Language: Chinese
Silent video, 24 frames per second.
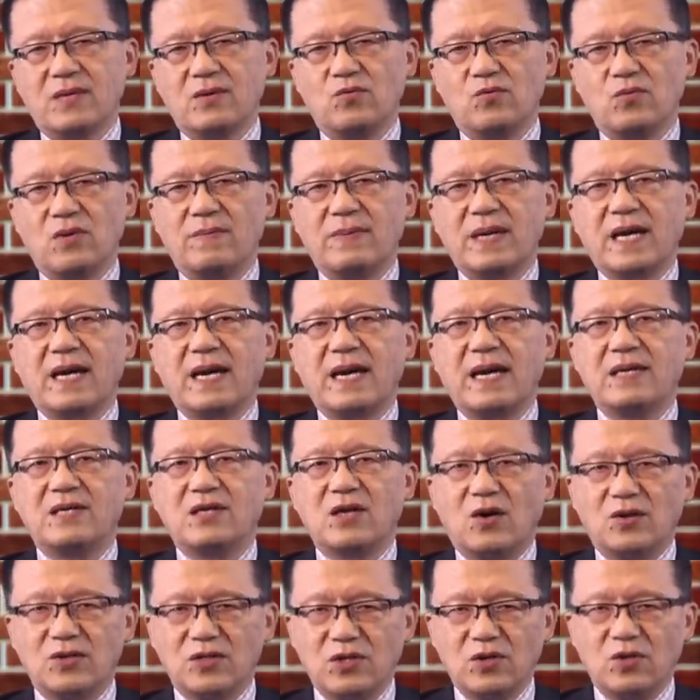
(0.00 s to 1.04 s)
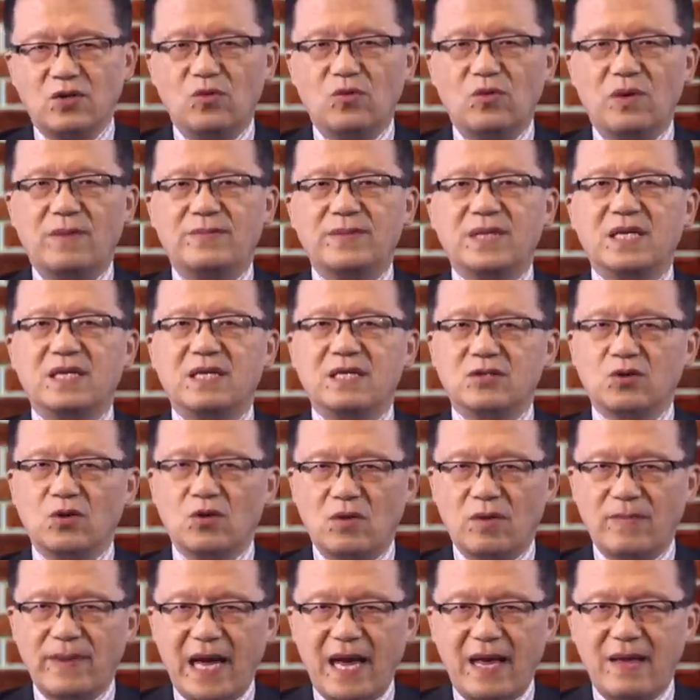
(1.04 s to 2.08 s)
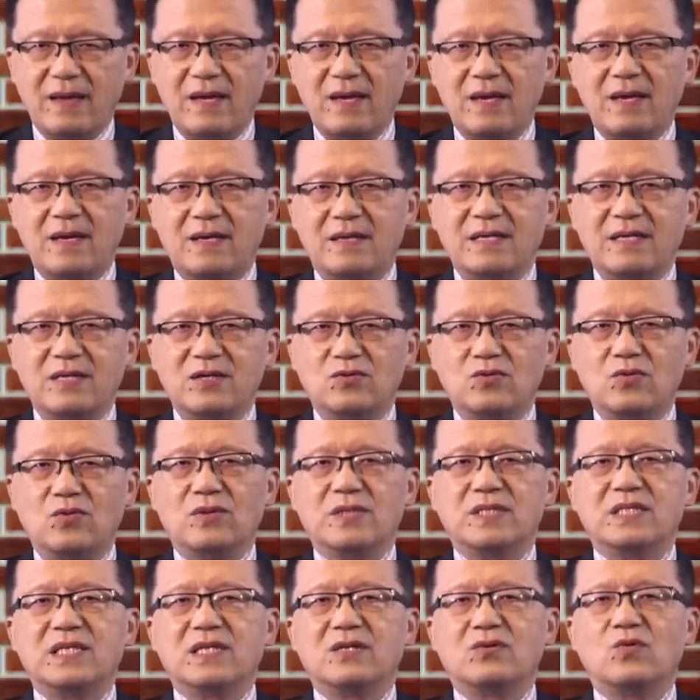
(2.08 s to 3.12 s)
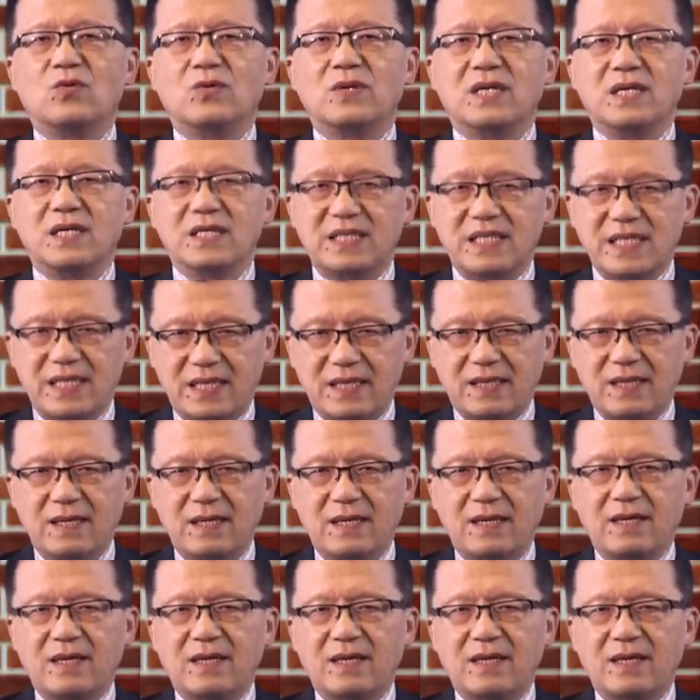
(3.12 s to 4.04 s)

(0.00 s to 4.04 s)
我们还要求我们的合作伙伴，例如星通科技。